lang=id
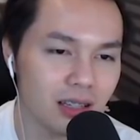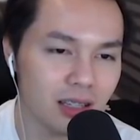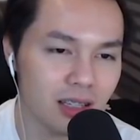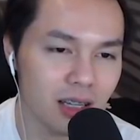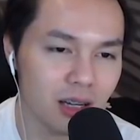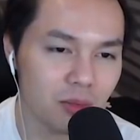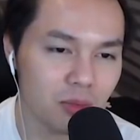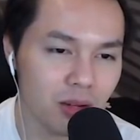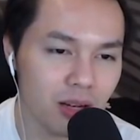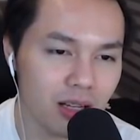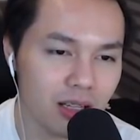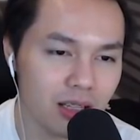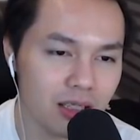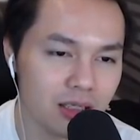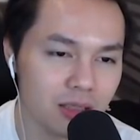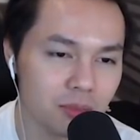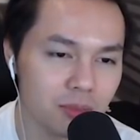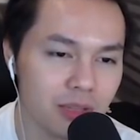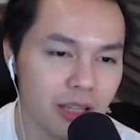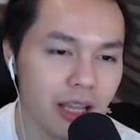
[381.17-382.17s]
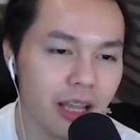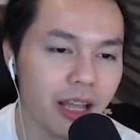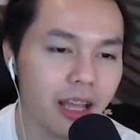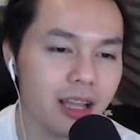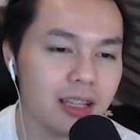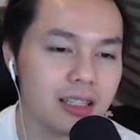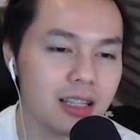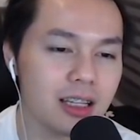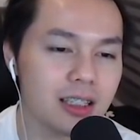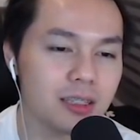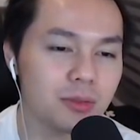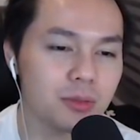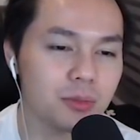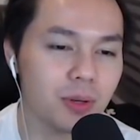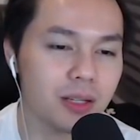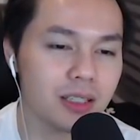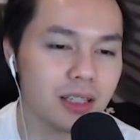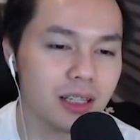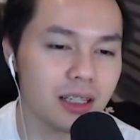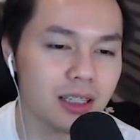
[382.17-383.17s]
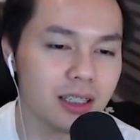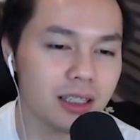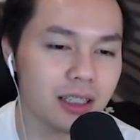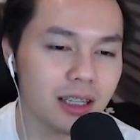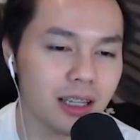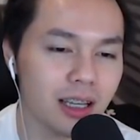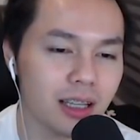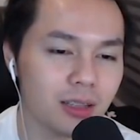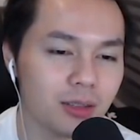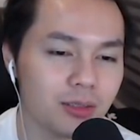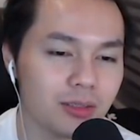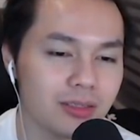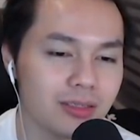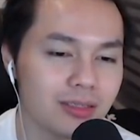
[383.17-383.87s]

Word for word: ini apalagi anjing TS anjir sepanjang ini ngen